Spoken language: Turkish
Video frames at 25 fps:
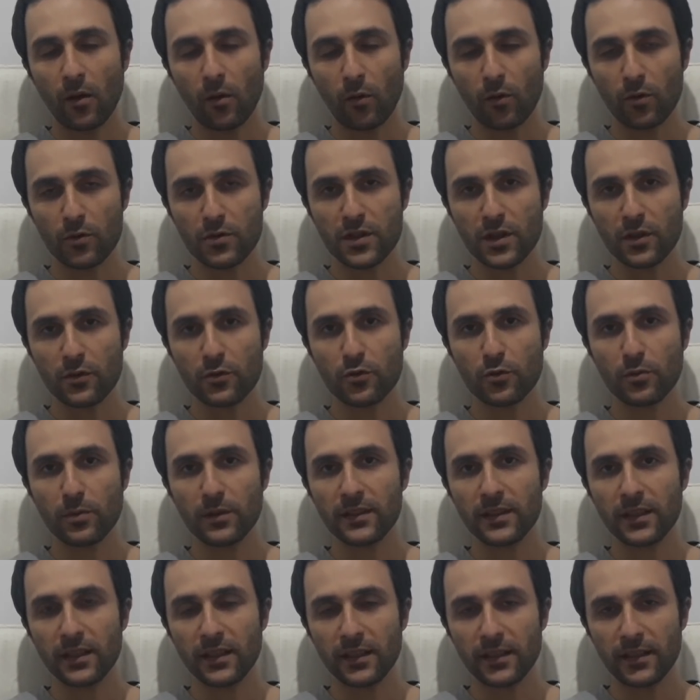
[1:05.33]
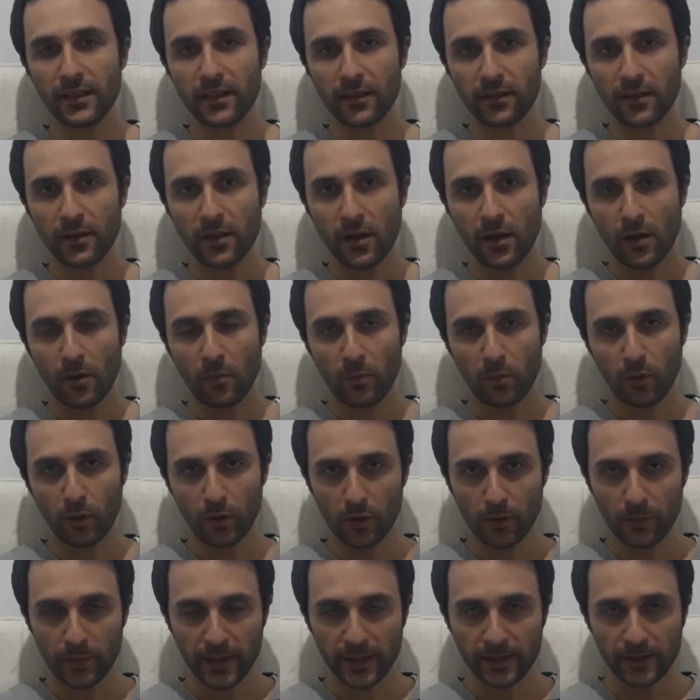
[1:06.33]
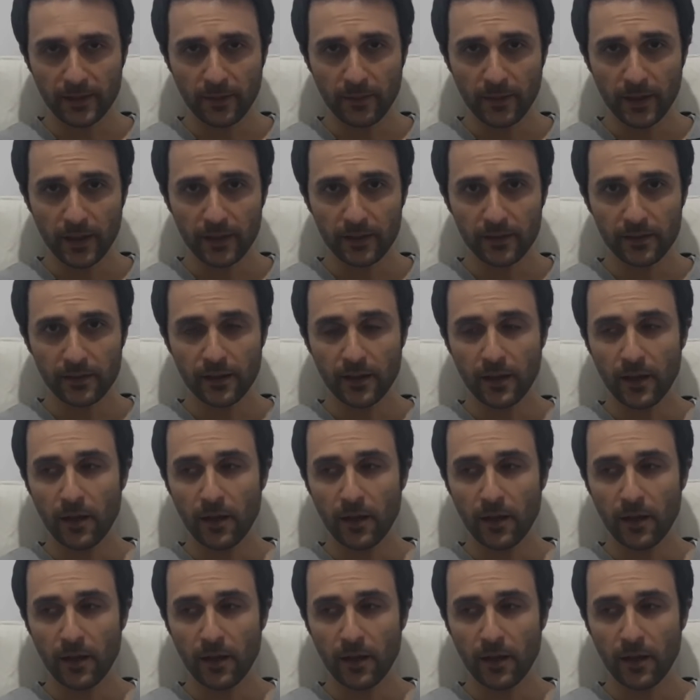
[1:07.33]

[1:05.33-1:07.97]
Ocak Şubat'a kadar Polo beklemeyin.